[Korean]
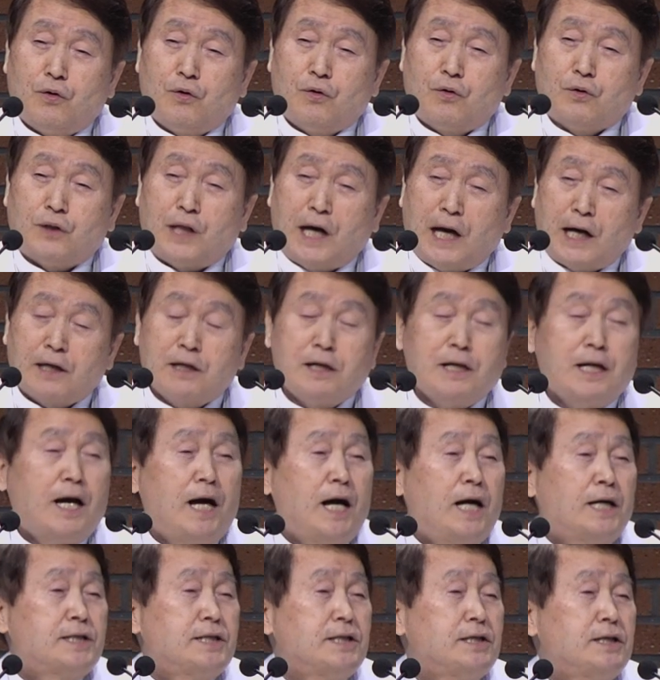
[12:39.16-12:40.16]
나를
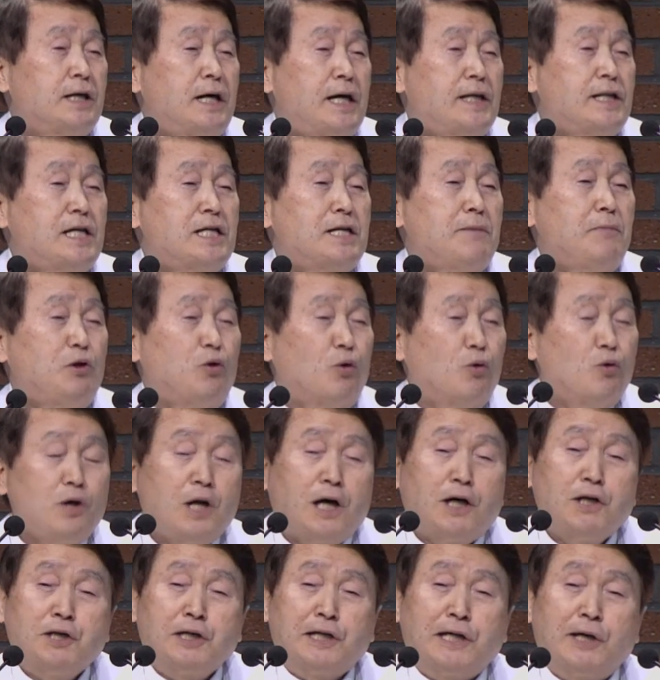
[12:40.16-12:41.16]
향하신 그 하나님의
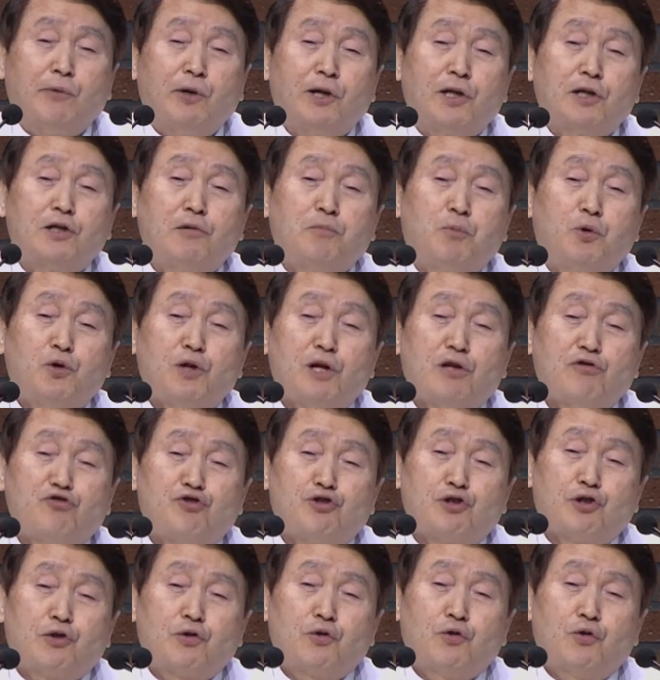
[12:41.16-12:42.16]
놀라운 계획을
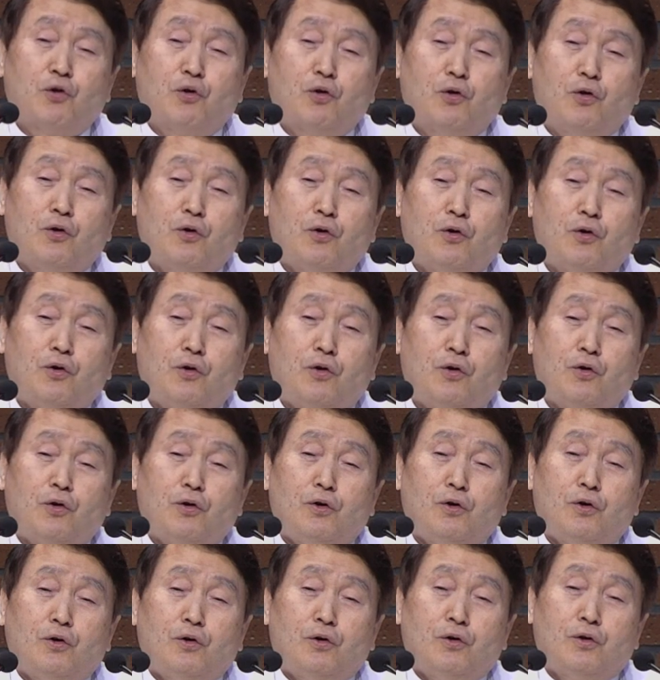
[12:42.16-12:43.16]
보내주셨고,
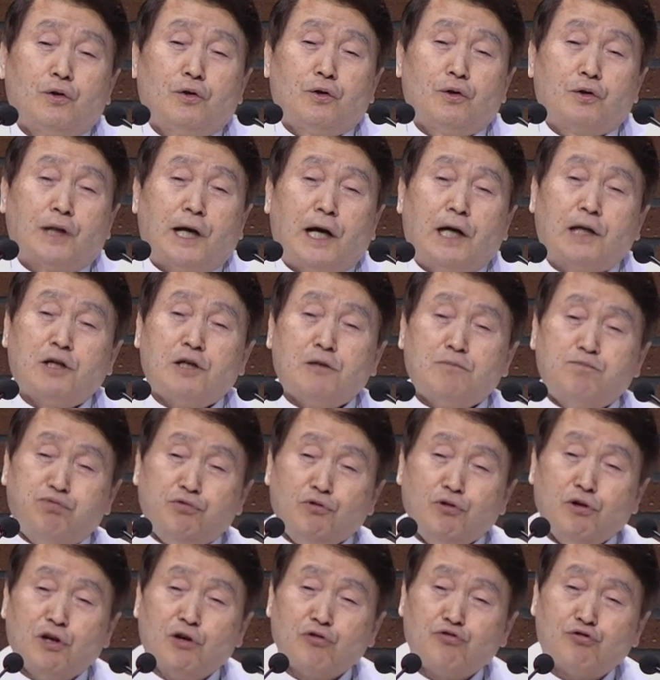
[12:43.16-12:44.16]
나를
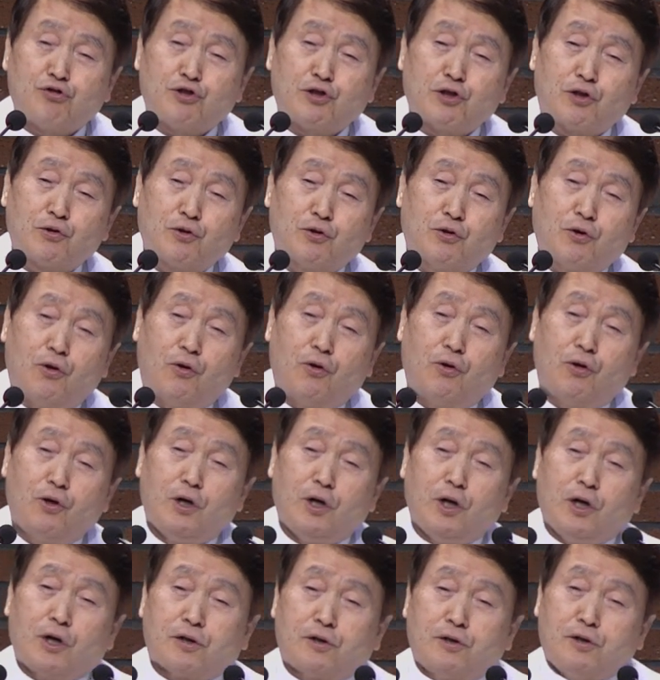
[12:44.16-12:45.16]
불러주셨고,
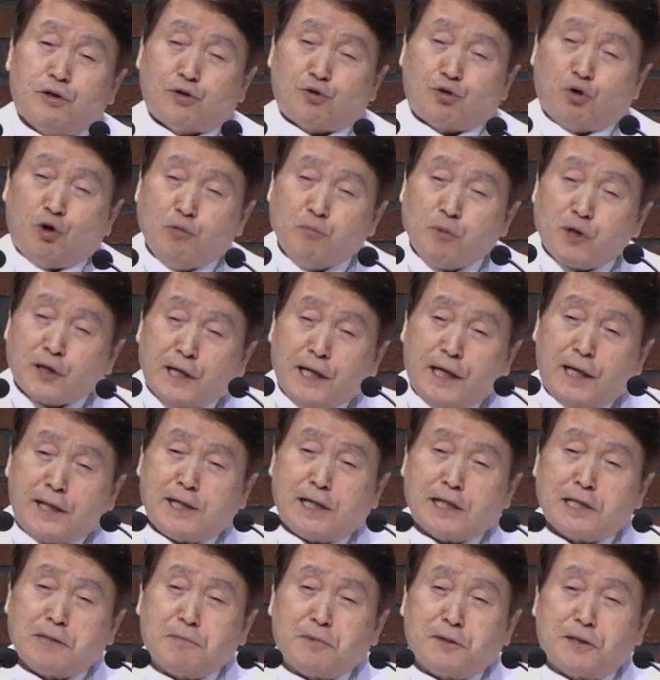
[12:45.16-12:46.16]
그 소명의
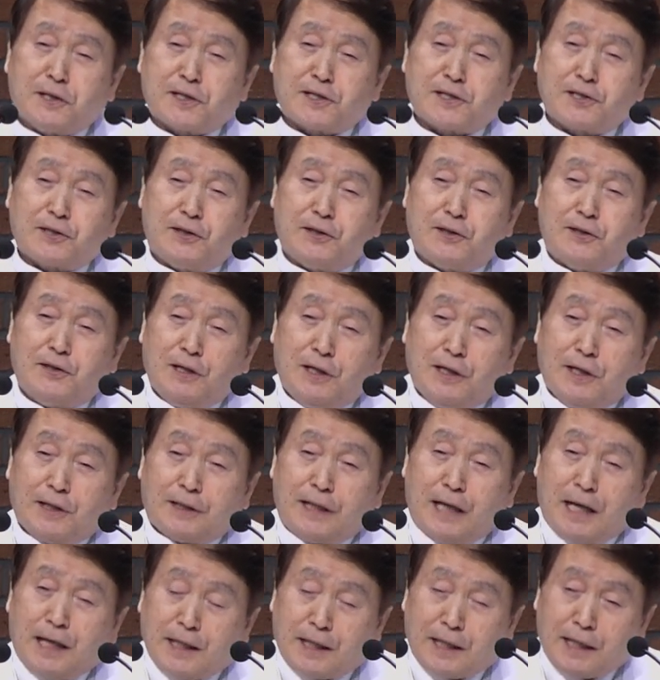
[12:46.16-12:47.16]
하나님께서
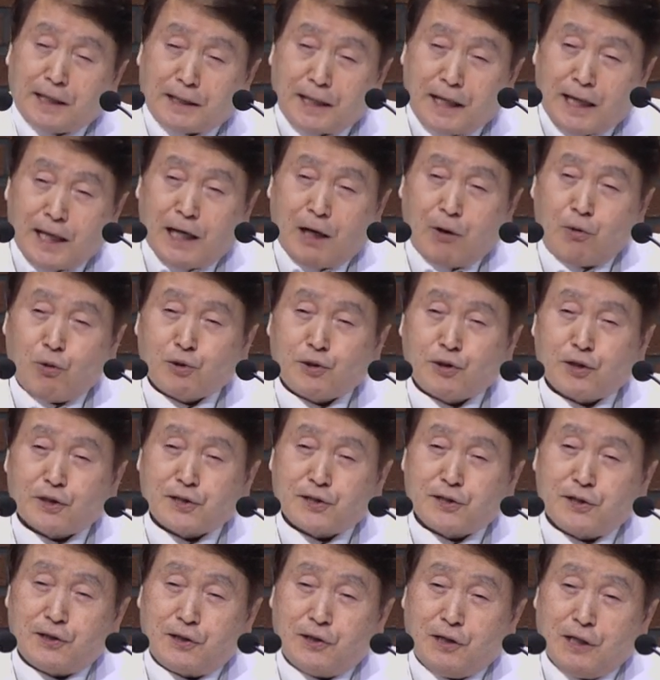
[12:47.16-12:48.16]
나에게
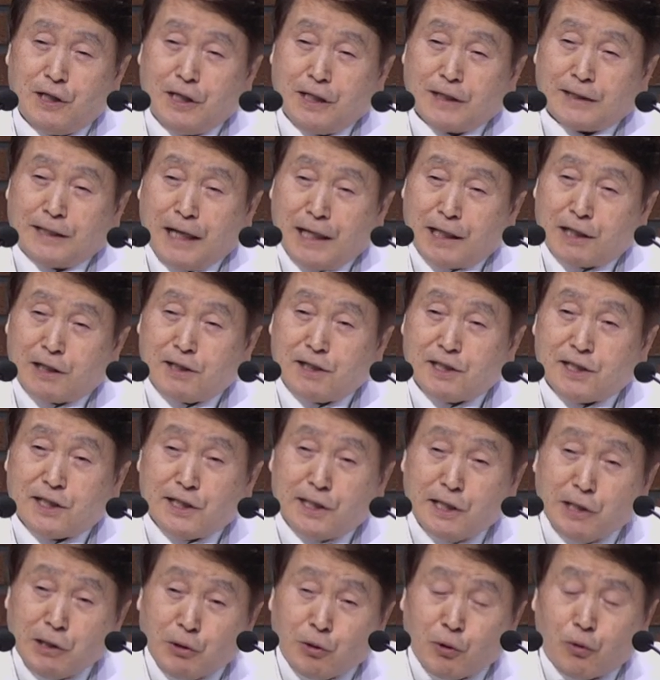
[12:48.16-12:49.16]
다가오셔서 나를
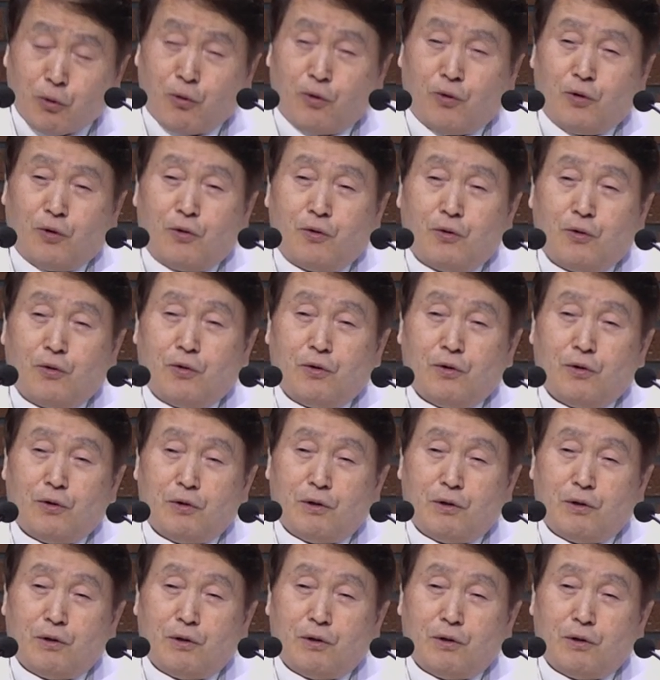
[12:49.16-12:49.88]
인도하실